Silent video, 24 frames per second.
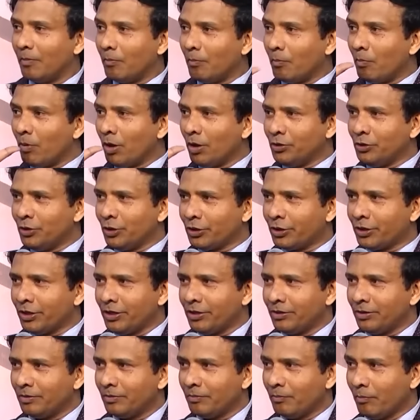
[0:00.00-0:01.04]
మందుకి
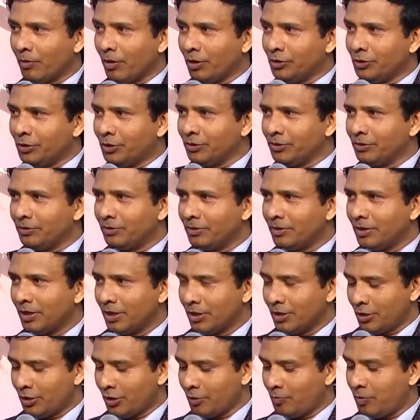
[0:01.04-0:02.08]
మందు
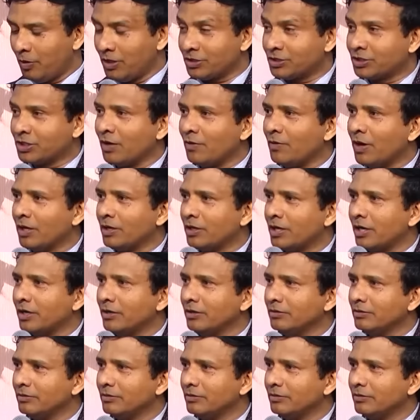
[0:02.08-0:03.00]
డబ్బులు ఇస్తావా అంటాడు